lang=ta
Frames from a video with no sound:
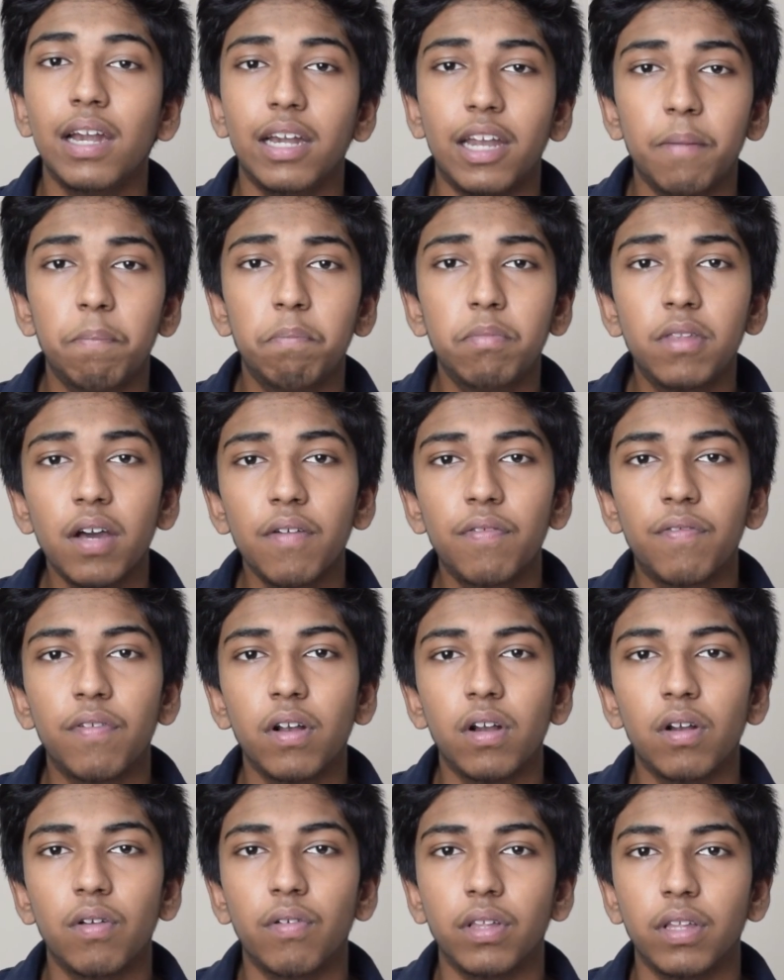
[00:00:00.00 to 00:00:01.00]
டெப்த் ஆஃப்
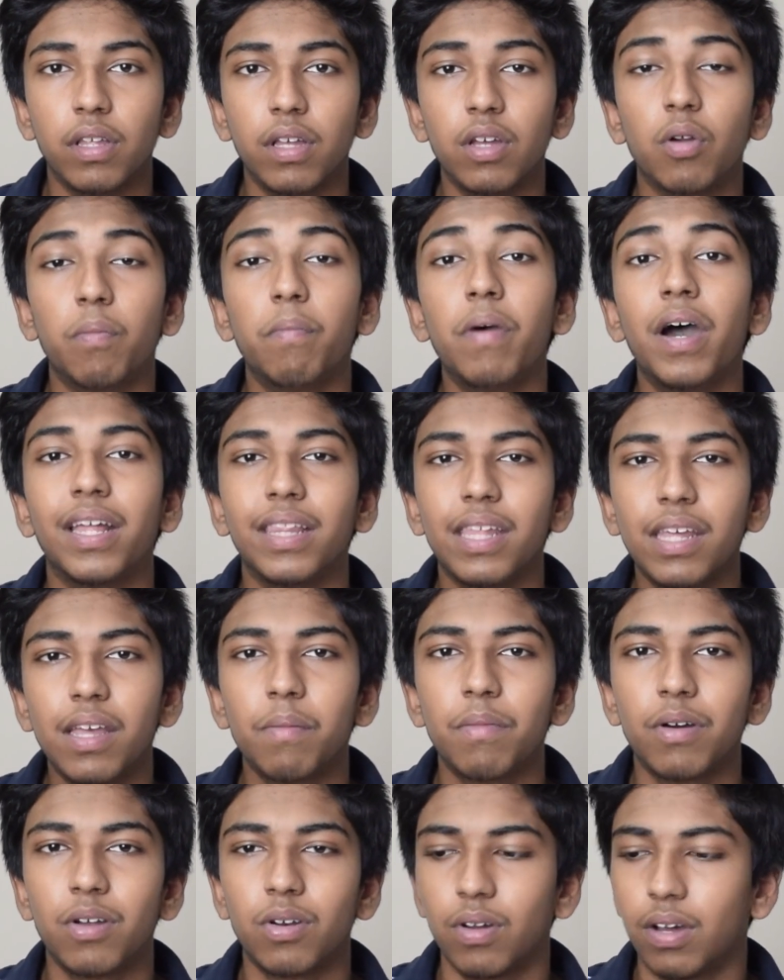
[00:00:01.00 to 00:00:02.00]
ஃபீல்டு வந்து ரொம்ப
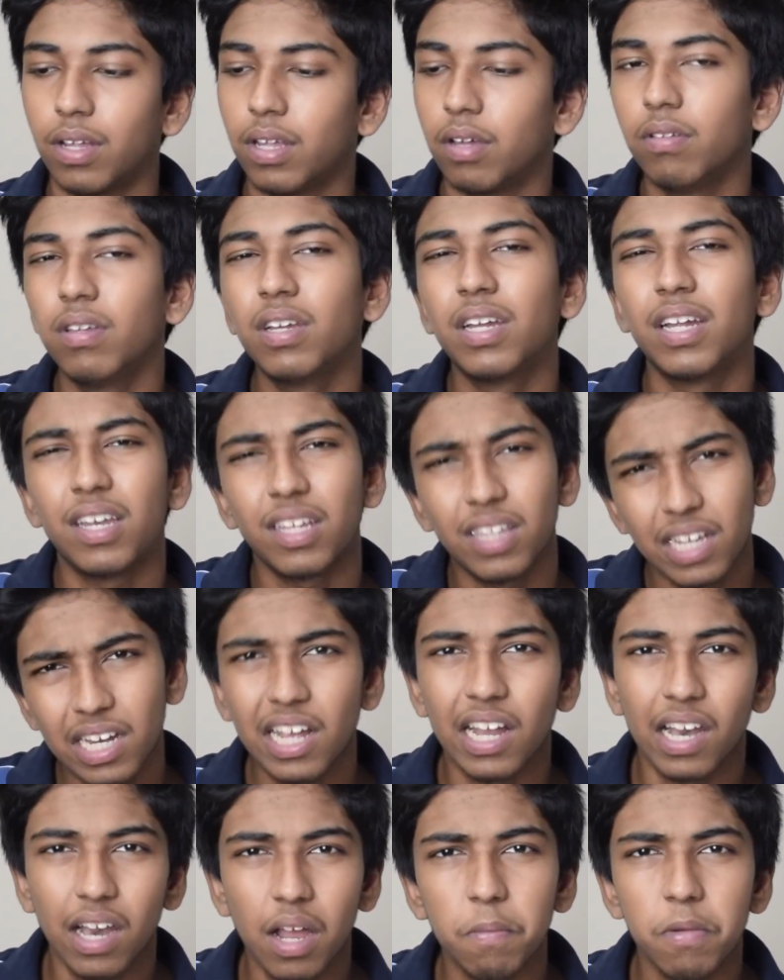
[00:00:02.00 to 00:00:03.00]
அதிகமாக இருக்கும் அதாவது
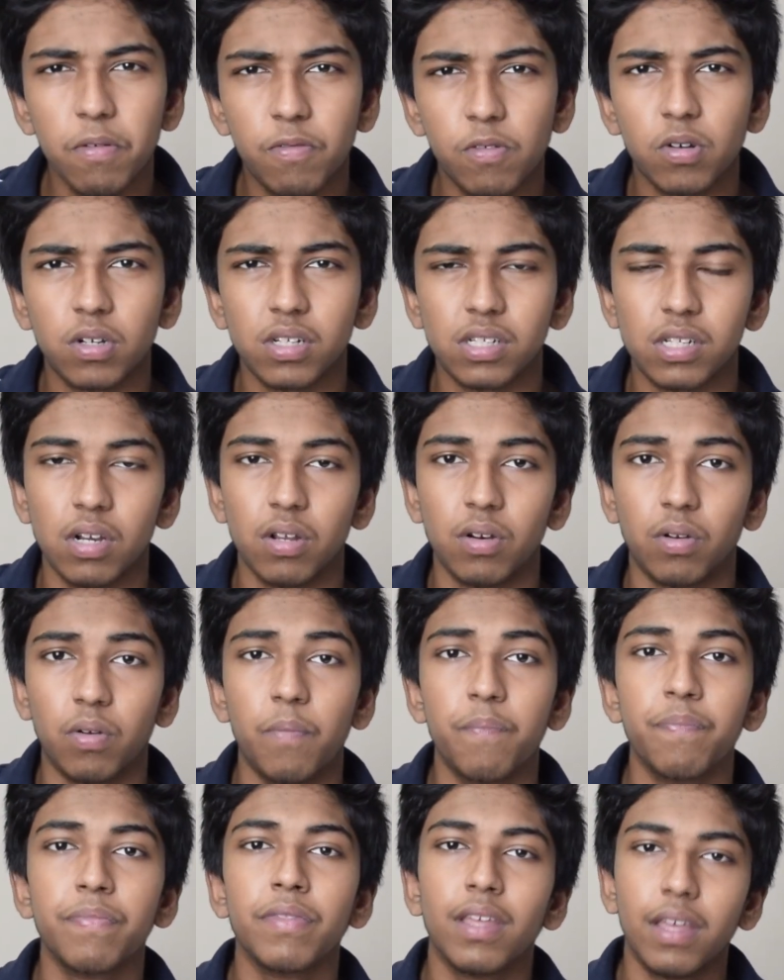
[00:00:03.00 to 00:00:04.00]
கிட்டத்தட்ட எல்லாமே ஃபோக்கஸில்
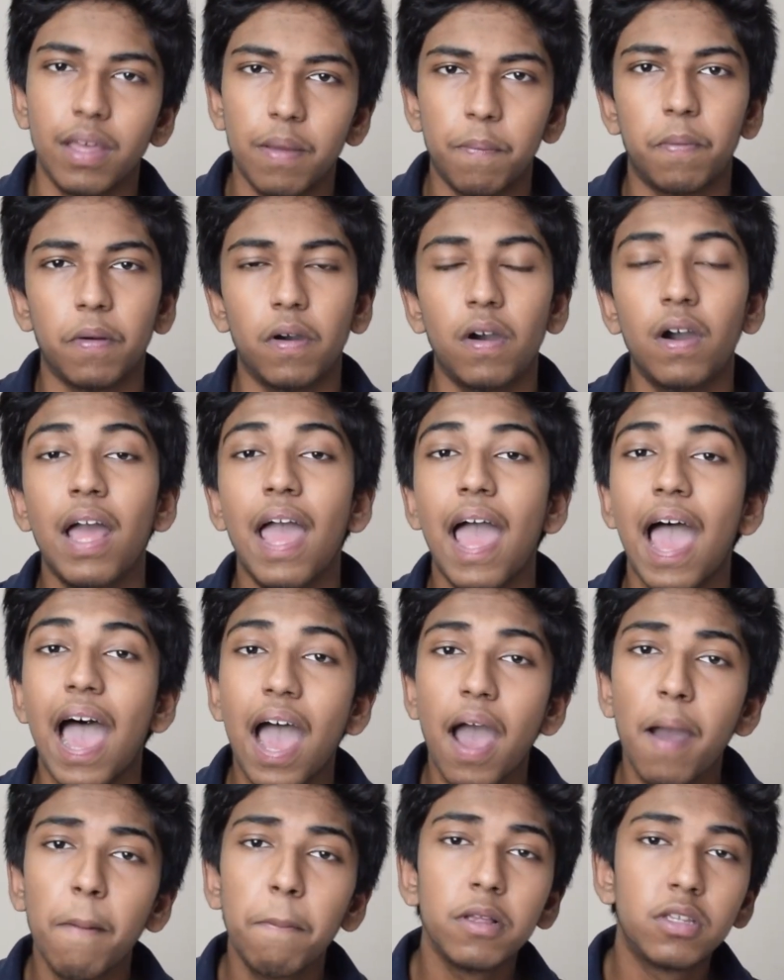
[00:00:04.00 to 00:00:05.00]
இருக்கும் இப்போ
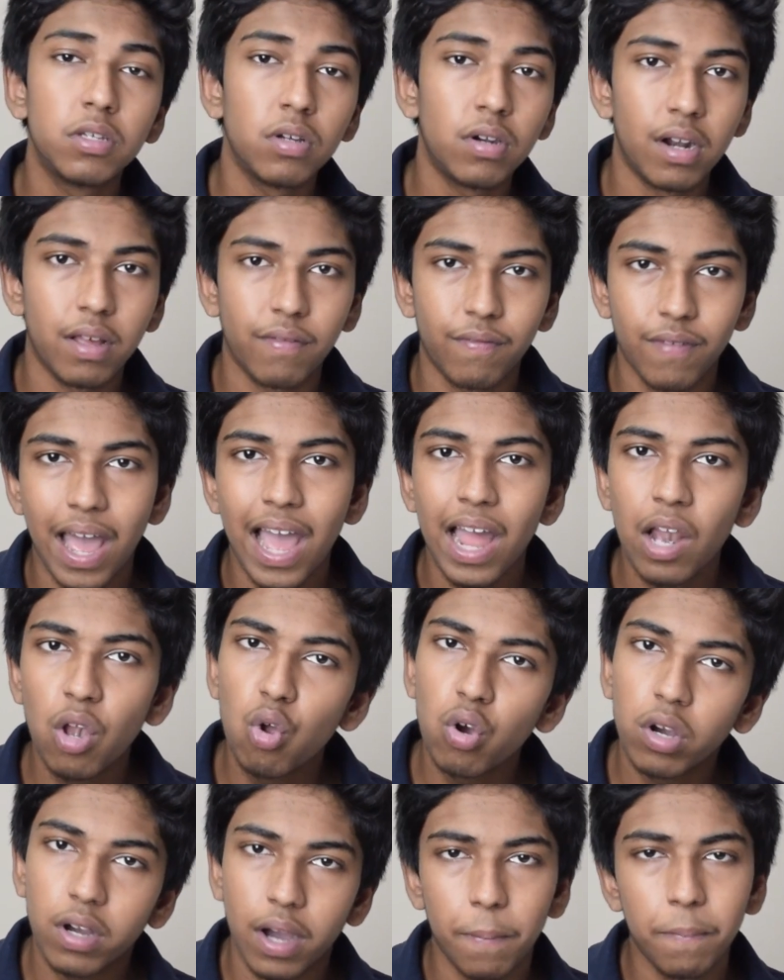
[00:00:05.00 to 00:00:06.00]
ஆப்பச்சரோட
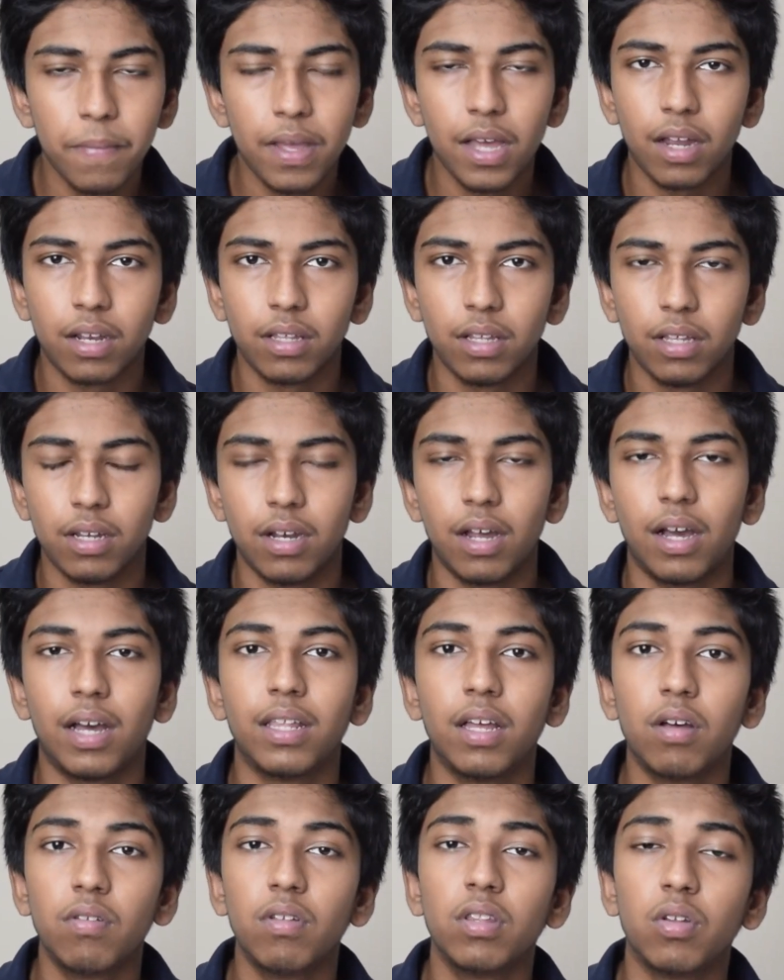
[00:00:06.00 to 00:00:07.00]
வேல்யூ கம்மியாக இருந்ததுன்னா
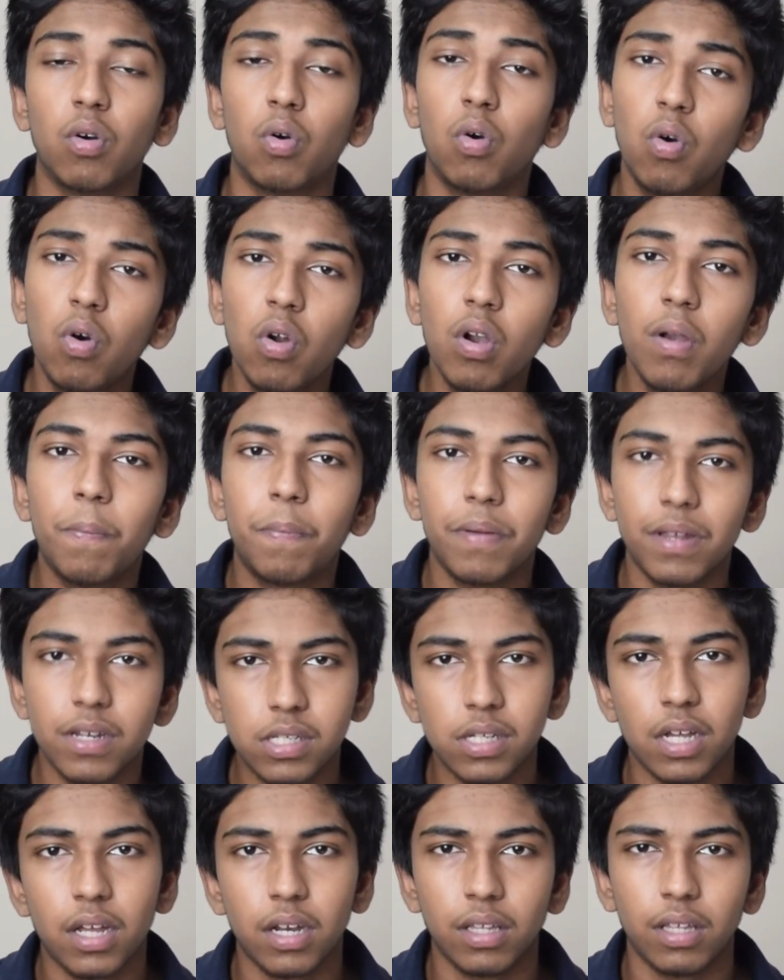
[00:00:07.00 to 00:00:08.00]
அதாவது அந்த ஹோல்
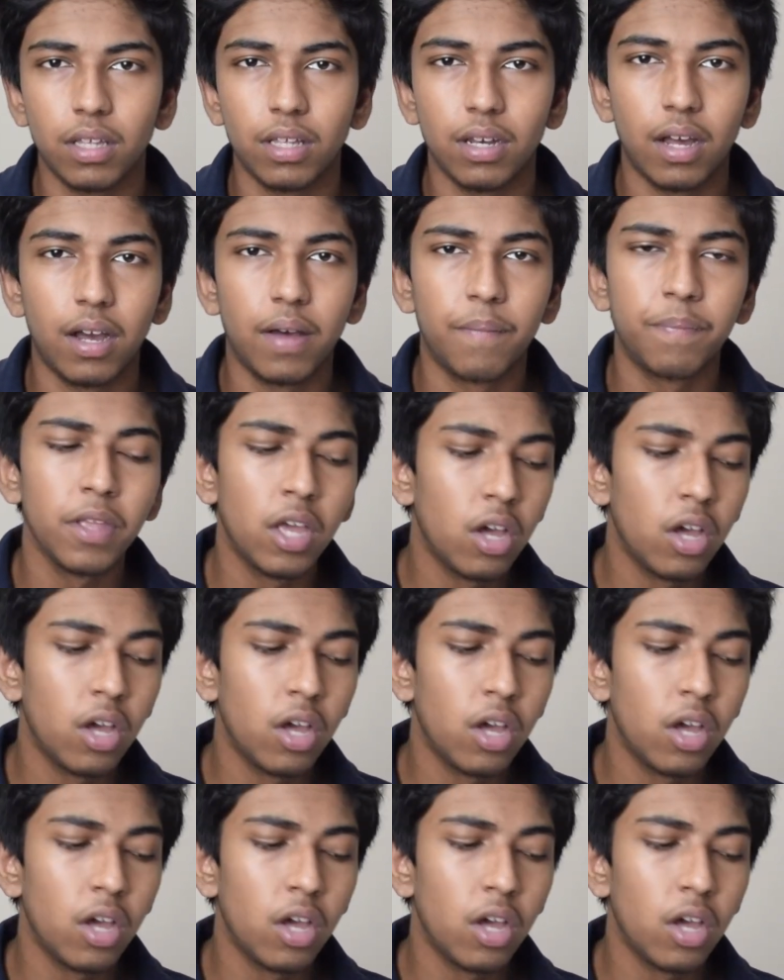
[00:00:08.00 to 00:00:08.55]
பெருசாக இருந்ததுன்னா